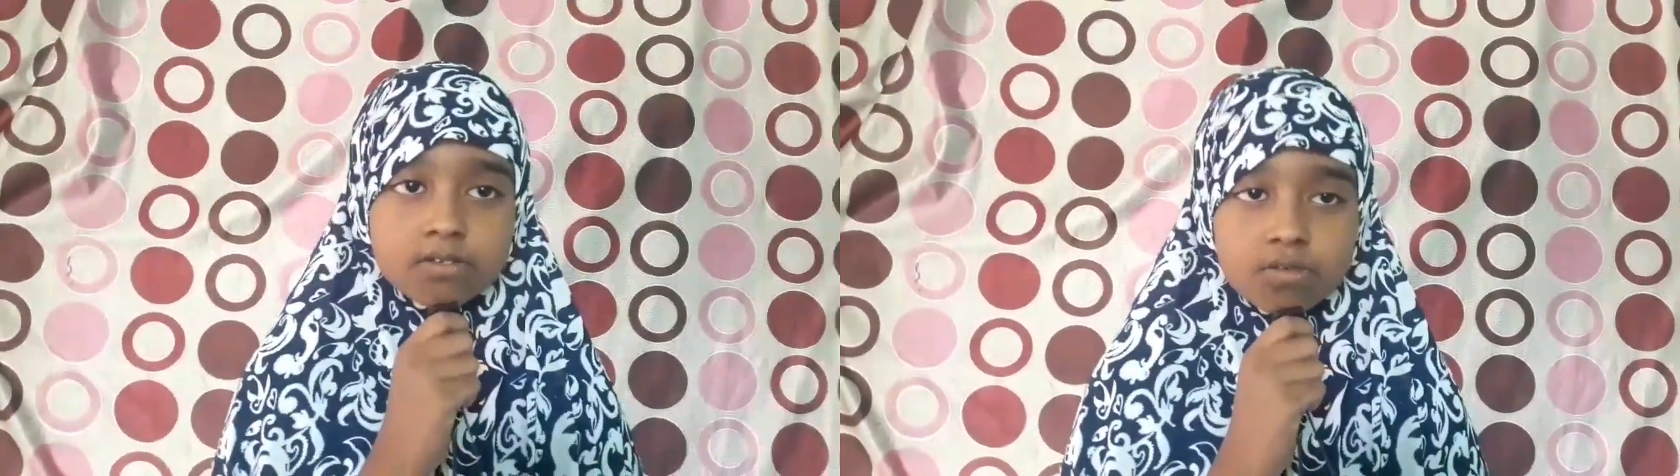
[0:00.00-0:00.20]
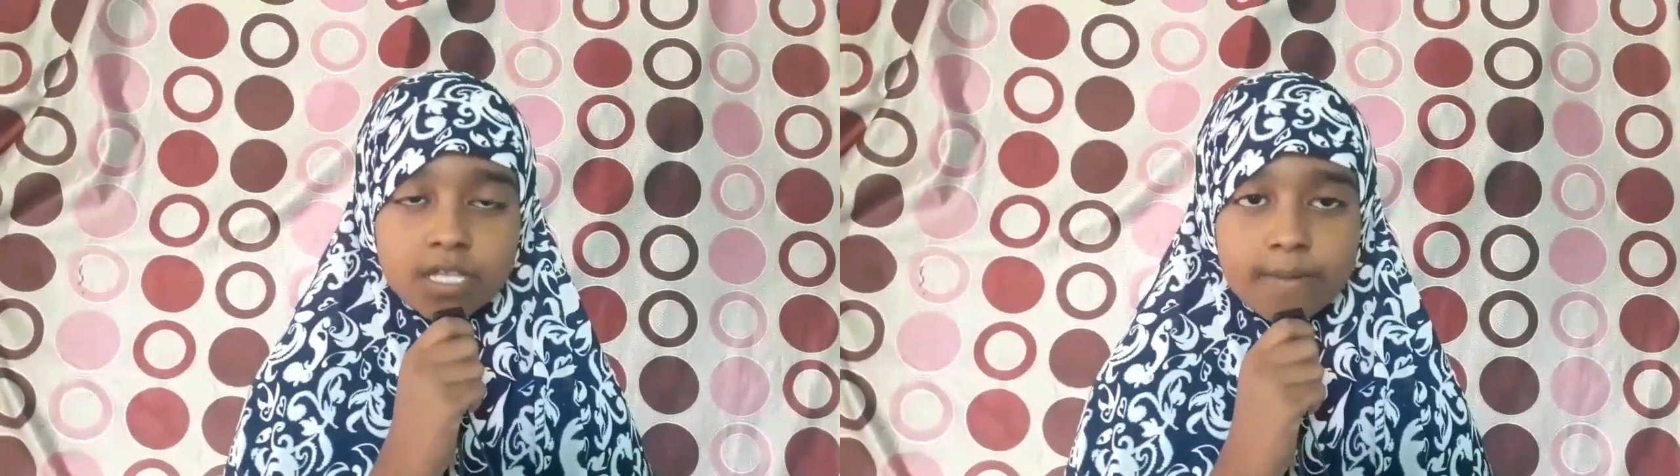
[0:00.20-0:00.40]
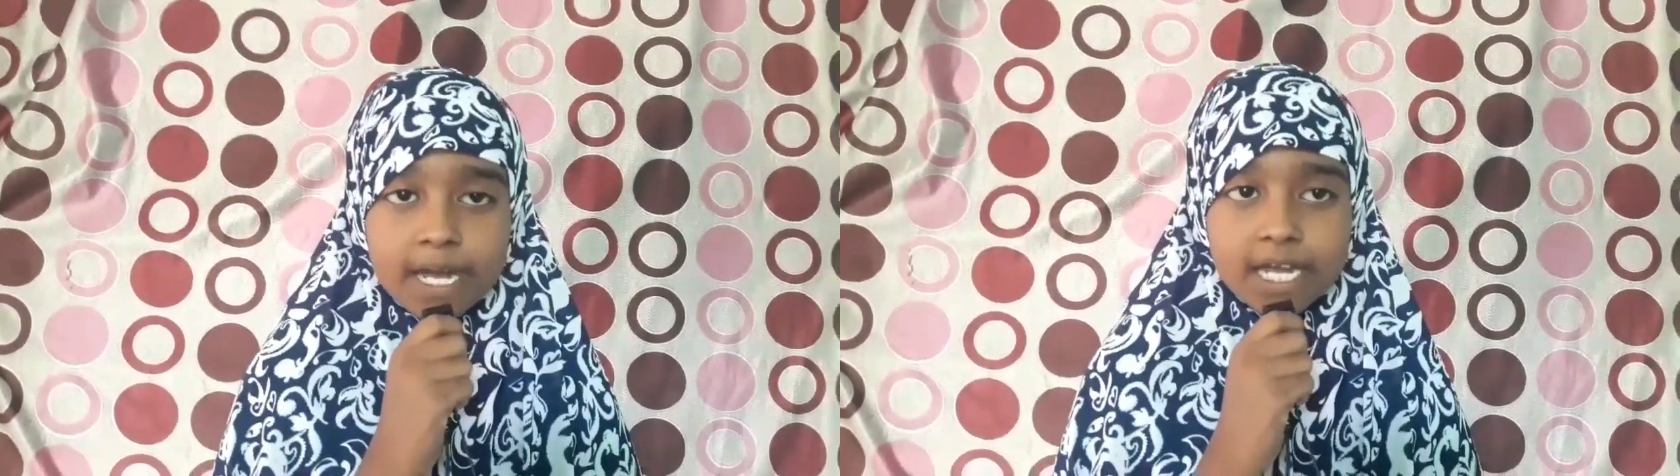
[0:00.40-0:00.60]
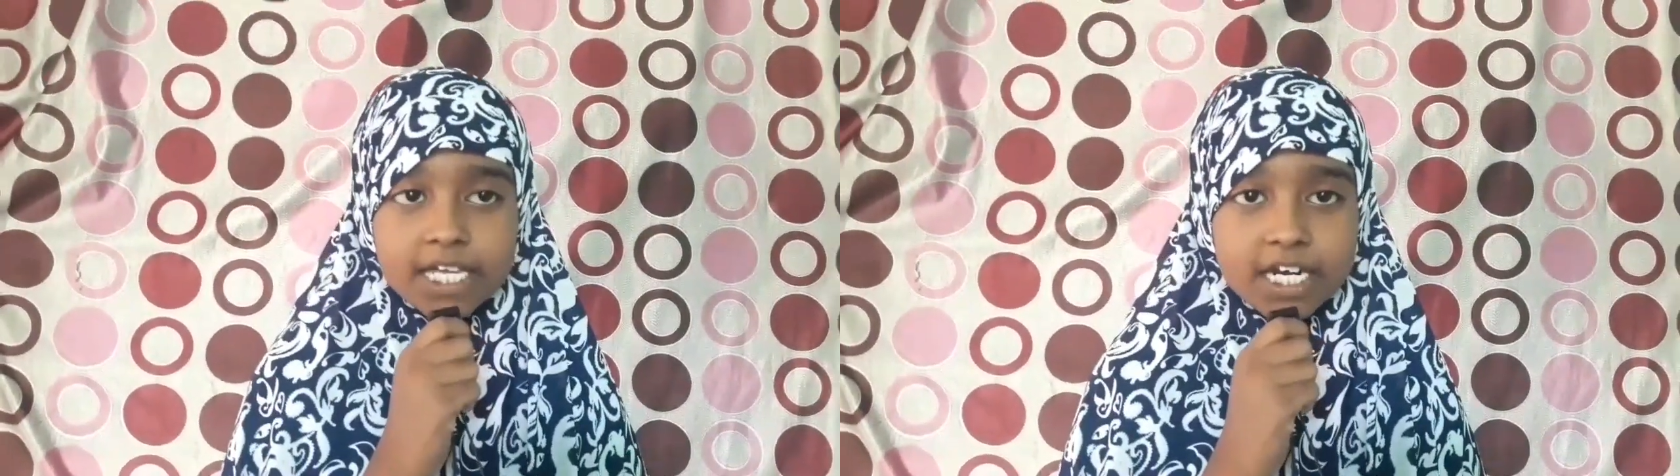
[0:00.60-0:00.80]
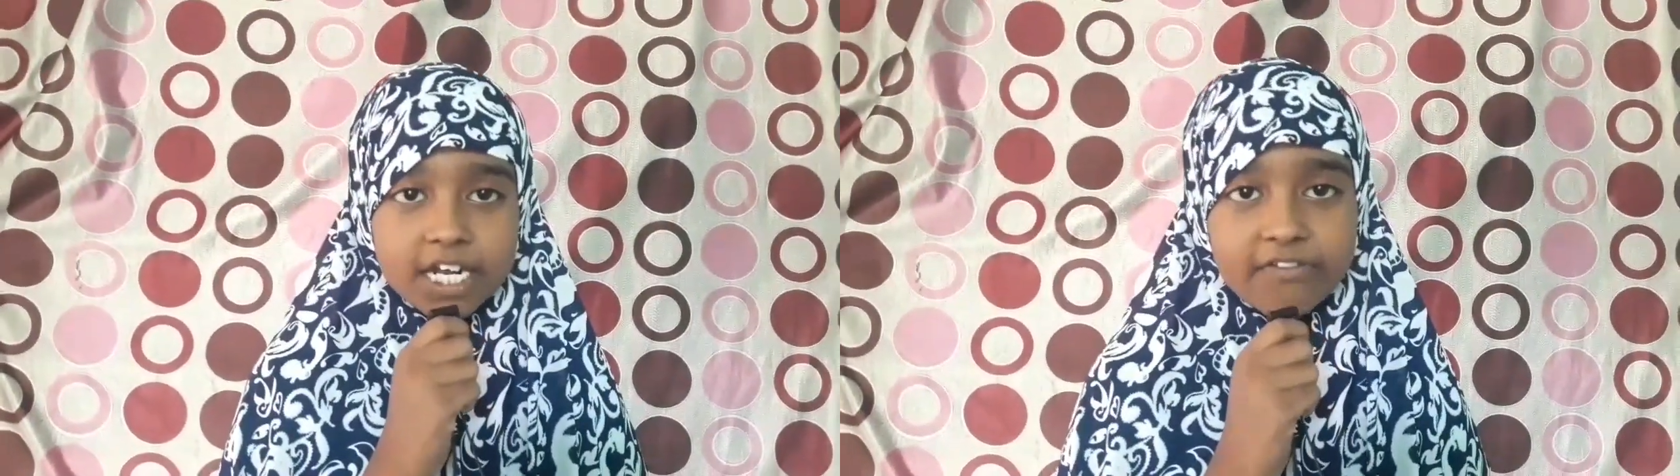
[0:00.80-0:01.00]
சுத்தமாக
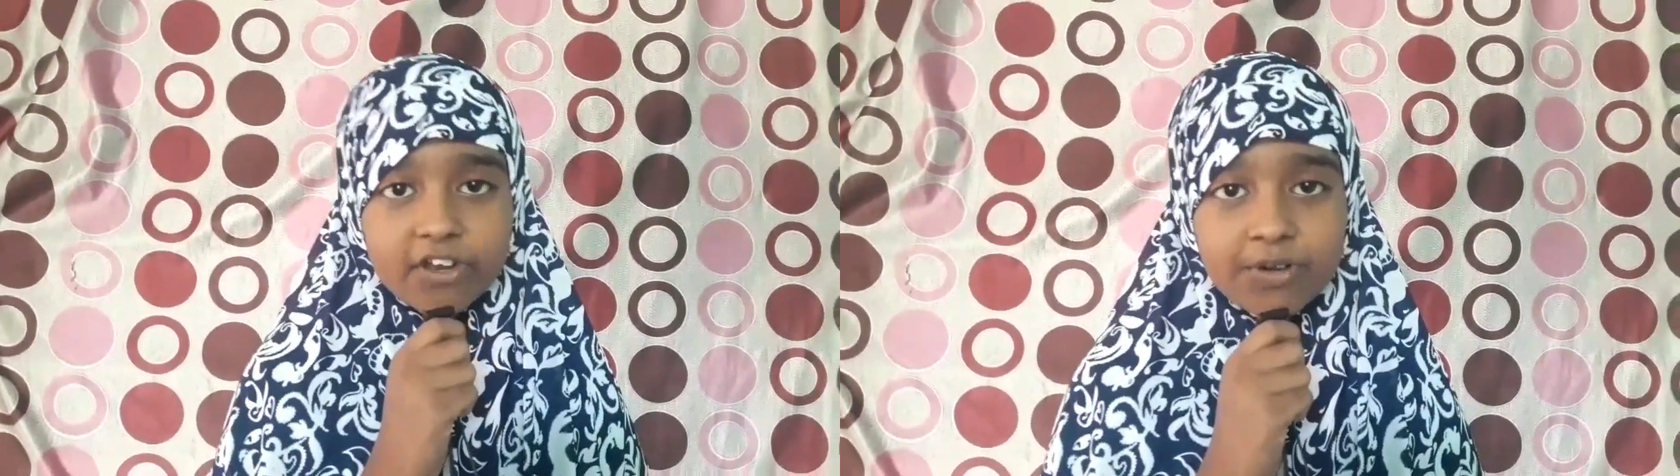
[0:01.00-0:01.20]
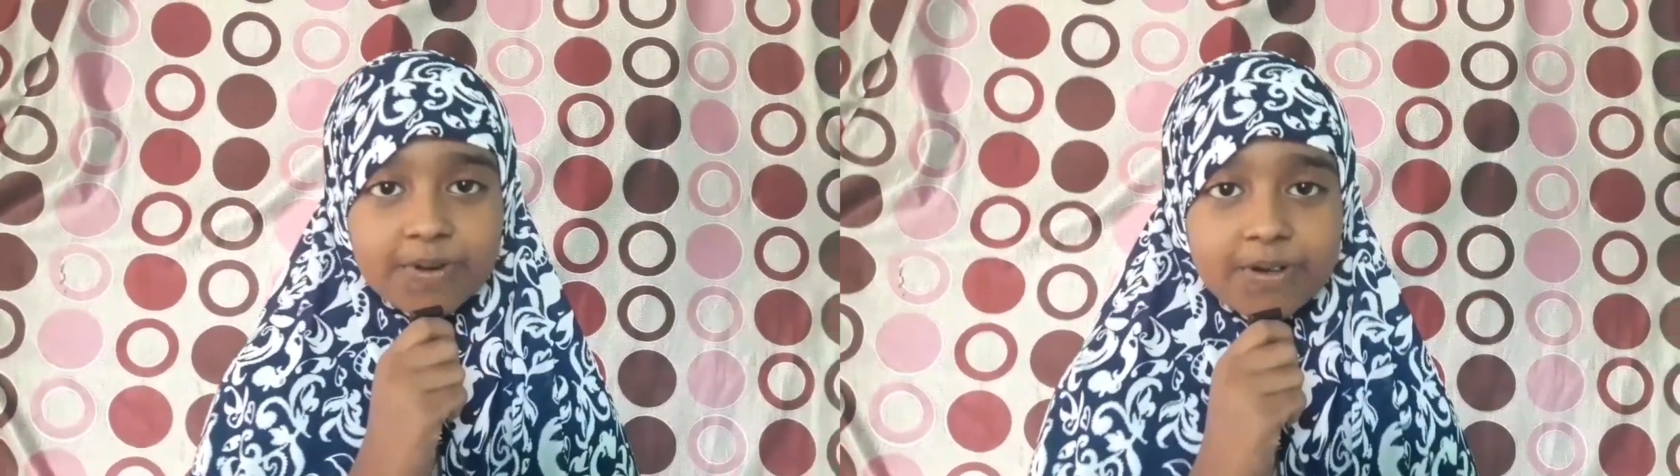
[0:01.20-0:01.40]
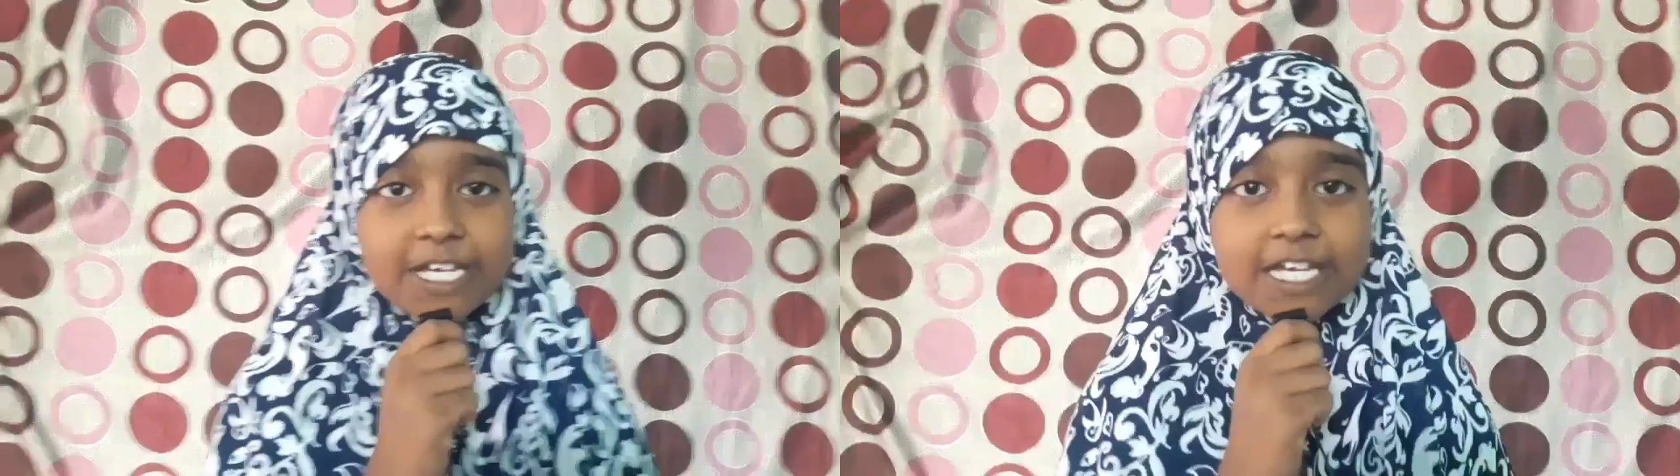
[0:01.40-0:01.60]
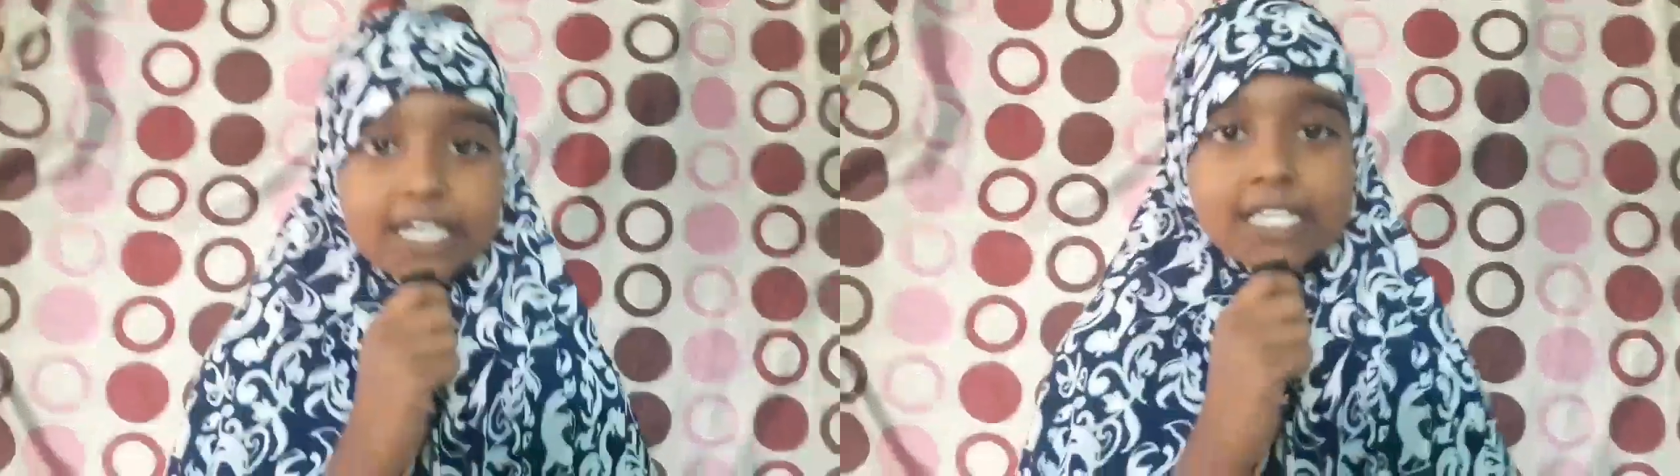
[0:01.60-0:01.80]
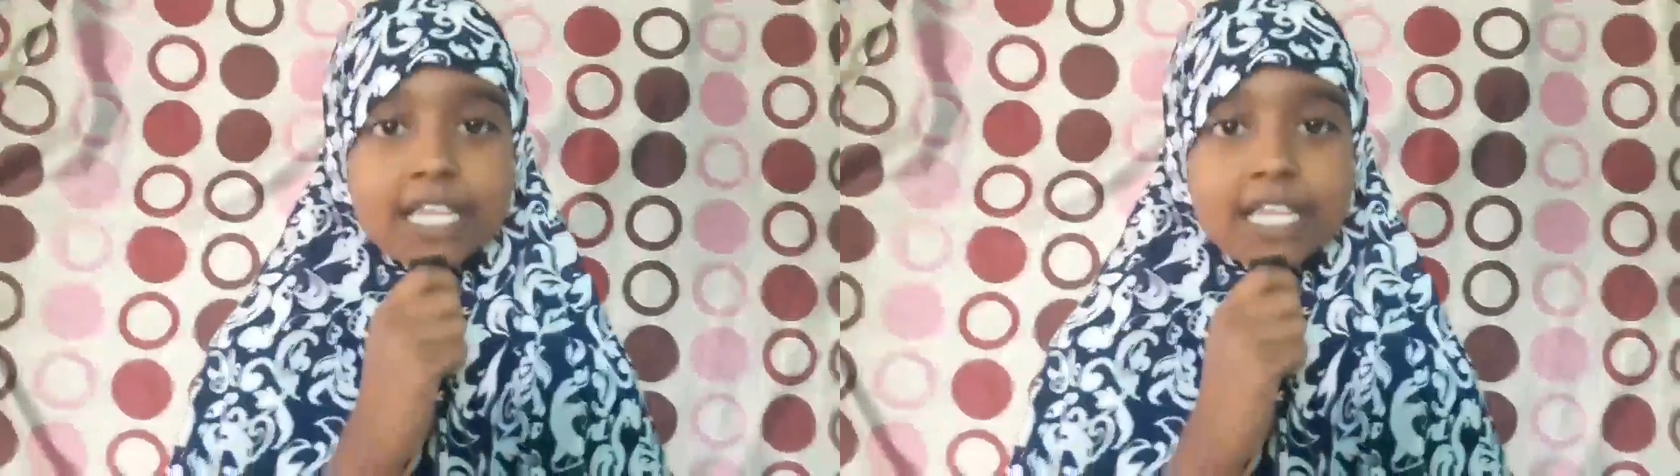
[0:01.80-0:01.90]
இருக்க வேண்டும் அப்படிங்கிற